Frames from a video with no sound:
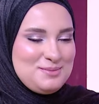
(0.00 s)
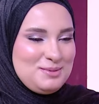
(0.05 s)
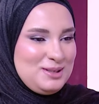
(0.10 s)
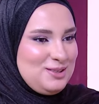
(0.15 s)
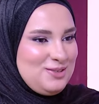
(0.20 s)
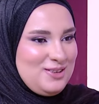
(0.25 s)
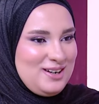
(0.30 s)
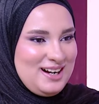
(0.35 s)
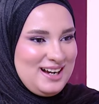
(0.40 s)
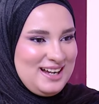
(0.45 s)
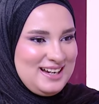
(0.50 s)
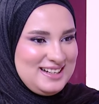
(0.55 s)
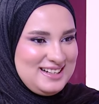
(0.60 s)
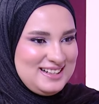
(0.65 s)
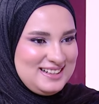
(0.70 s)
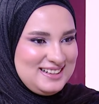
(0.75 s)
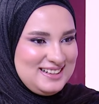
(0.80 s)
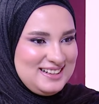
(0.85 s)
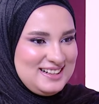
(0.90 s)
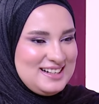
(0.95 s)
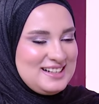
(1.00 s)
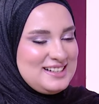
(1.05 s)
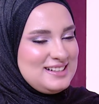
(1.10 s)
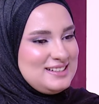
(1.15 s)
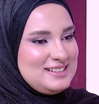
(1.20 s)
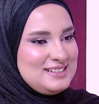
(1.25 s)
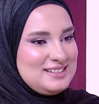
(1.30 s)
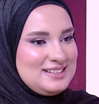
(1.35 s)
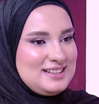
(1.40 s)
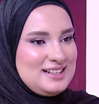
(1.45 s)
آه، بنتفرج عليه استاذ
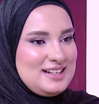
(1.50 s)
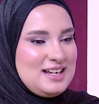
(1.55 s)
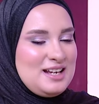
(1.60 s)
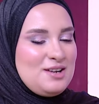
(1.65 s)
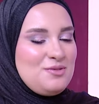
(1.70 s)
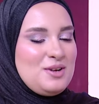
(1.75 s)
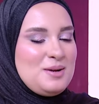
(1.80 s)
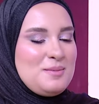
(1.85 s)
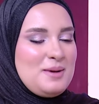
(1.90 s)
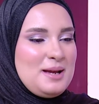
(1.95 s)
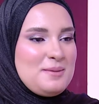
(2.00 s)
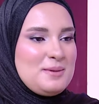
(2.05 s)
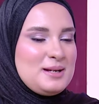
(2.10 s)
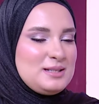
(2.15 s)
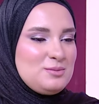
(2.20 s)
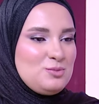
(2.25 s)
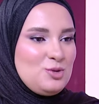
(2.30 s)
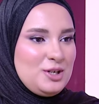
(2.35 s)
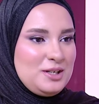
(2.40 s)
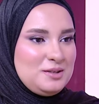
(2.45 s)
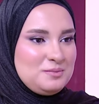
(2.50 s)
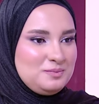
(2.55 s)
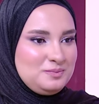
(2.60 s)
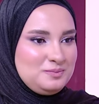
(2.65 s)
استاذ الفيلم هيبقى اسمه ايه